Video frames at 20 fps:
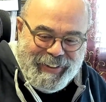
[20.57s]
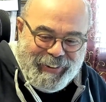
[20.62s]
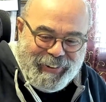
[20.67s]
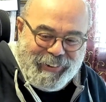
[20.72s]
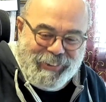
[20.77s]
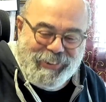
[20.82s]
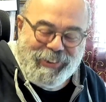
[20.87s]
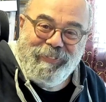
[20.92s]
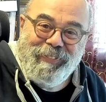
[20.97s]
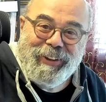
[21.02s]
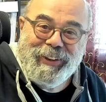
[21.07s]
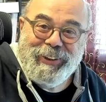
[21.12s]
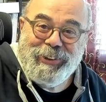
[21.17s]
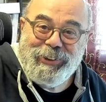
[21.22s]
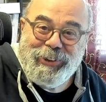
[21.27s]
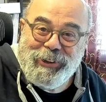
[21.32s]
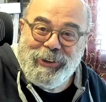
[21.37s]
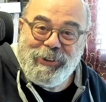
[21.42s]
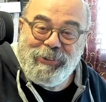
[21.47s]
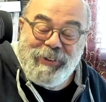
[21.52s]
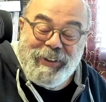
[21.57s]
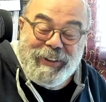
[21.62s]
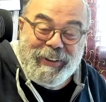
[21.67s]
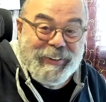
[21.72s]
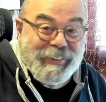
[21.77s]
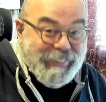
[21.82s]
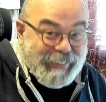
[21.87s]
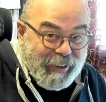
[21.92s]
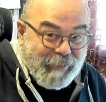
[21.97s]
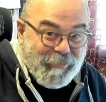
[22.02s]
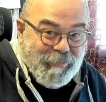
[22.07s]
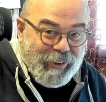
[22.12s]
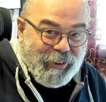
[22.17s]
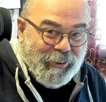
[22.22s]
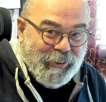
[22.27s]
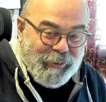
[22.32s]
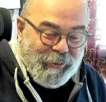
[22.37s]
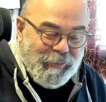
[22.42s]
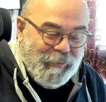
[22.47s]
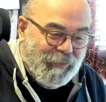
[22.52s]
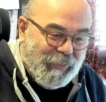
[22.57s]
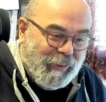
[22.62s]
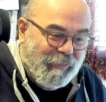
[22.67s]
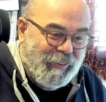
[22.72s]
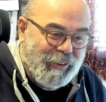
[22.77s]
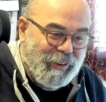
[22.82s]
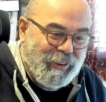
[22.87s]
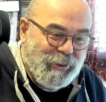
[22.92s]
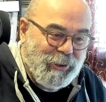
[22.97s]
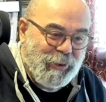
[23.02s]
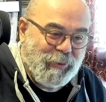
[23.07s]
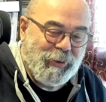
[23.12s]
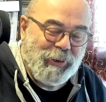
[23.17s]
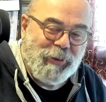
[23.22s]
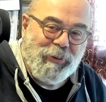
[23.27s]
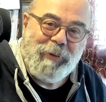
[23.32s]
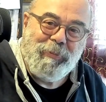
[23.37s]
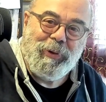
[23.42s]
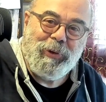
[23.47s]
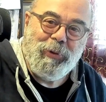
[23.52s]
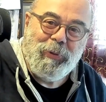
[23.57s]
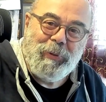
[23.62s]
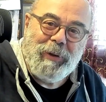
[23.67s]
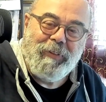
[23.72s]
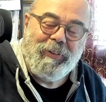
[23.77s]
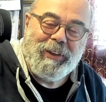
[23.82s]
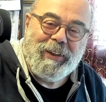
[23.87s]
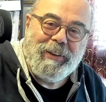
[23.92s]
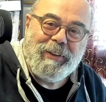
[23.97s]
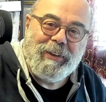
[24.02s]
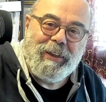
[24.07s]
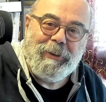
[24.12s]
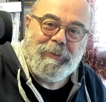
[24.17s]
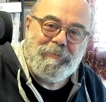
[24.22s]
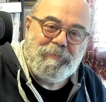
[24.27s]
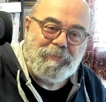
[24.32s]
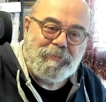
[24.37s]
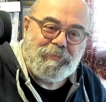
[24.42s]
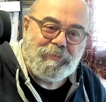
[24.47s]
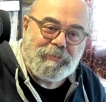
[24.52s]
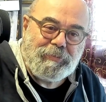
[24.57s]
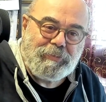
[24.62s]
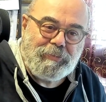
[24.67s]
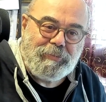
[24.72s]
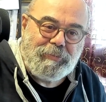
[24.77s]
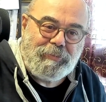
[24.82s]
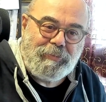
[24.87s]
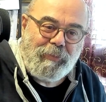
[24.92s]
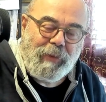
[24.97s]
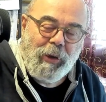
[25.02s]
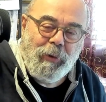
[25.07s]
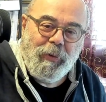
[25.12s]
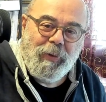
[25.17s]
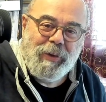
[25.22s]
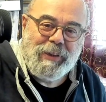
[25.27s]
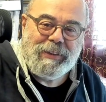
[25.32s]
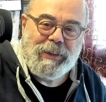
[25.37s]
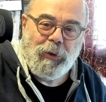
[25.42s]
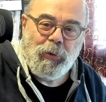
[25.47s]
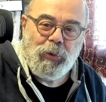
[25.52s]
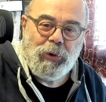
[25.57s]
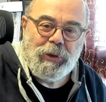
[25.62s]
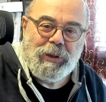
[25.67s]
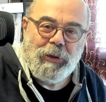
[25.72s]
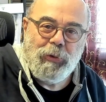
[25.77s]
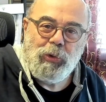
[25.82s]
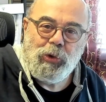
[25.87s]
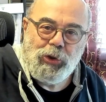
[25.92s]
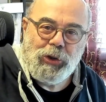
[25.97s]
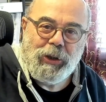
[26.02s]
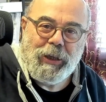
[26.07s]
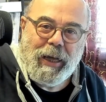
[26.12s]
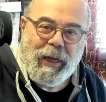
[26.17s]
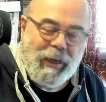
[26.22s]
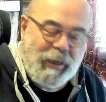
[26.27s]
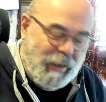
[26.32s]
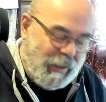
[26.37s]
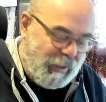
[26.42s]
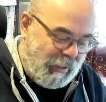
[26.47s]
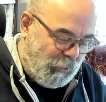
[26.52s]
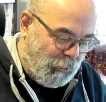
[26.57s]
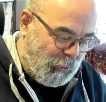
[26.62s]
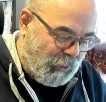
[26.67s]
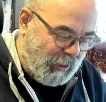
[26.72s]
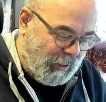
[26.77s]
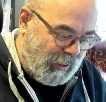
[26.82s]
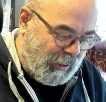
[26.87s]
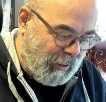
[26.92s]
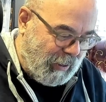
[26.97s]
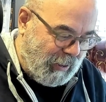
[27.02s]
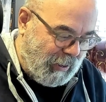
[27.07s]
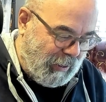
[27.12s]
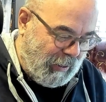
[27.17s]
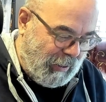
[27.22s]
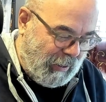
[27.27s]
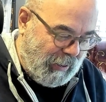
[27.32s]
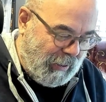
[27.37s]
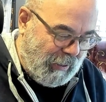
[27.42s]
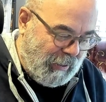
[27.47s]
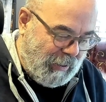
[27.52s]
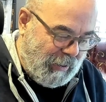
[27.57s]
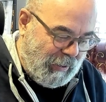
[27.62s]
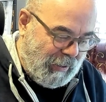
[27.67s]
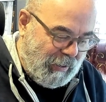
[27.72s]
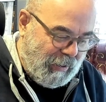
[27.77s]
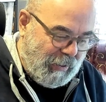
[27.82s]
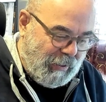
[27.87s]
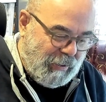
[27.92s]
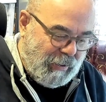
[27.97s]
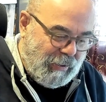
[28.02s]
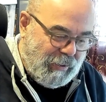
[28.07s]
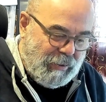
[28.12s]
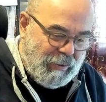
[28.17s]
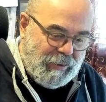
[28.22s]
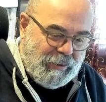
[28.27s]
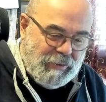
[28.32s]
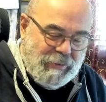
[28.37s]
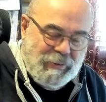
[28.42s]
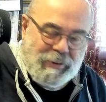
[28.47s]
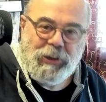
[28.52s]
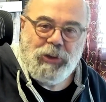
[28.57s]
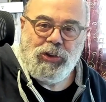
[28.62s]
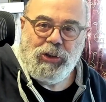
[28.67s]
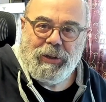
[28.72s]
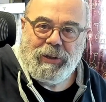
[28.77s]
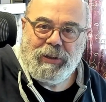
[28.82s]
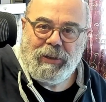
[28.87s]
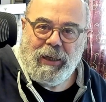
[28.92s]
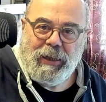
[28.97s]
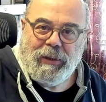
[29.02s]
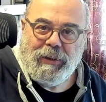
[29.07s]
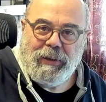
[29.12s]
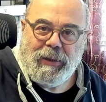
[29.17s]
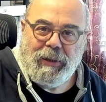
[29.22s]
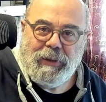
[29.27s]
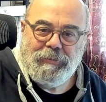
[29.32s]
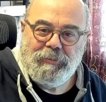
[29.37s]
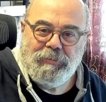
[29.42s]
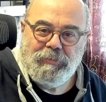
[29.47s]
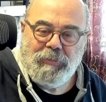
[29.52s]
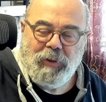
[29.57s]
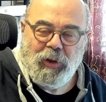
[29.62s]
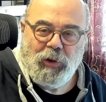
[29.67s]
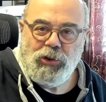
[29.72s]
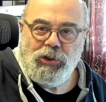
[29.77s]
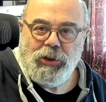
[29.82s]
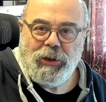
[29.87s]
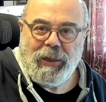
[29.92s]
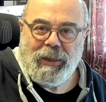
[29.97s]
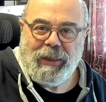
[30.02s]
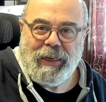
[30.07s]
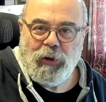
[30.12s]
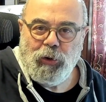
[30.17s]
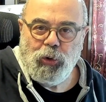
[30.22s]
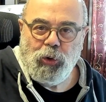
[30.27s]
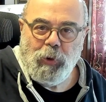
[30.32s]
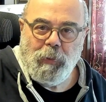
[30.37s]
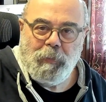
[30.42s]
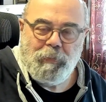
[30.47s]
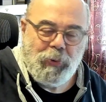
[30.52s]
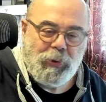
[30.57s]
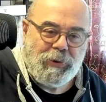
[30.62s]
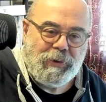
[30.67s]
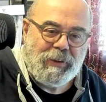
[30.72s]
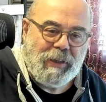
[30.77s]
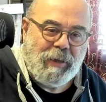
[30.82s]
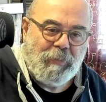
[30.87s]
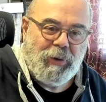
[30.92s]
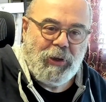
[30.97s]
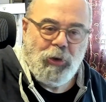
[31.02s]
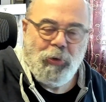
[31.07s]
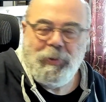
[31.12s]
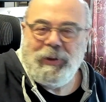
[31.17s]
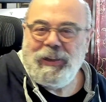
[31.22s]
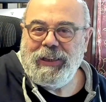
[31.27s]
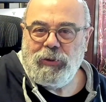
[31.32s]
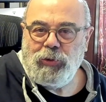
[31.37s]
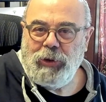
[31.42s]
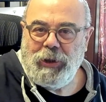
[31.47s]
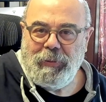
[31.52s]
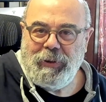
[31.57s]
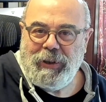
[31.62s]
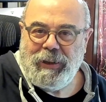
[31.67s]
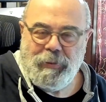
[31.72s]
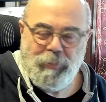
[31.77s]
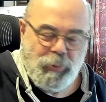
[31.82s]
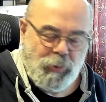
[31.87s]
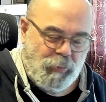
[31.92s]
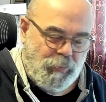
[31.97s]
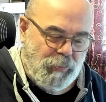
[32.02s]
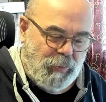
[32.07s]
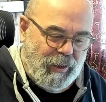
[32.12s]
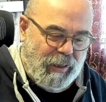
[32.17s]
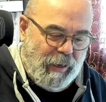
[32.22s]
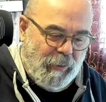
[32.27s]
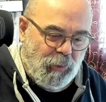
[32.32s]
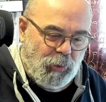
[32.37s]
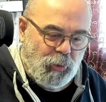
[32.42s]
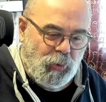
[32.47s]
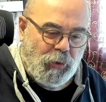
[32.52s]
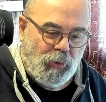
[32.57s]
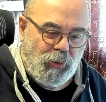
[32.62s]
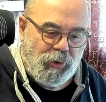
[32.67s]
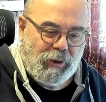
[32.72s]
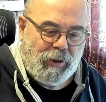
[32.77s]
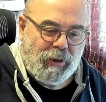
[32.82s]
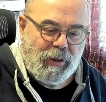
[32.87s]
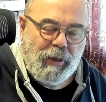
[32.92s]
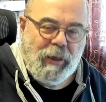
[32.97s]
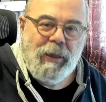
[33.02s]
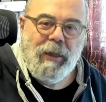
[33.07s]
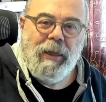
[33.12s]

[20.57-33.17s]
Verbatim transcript: Oggi è 25, sabato 25 novembre 2023. Questa routine uscirà alle ore 16.30. Oggi il regalo doppio, sabato e domenica solitamente pubblichiamo due routine.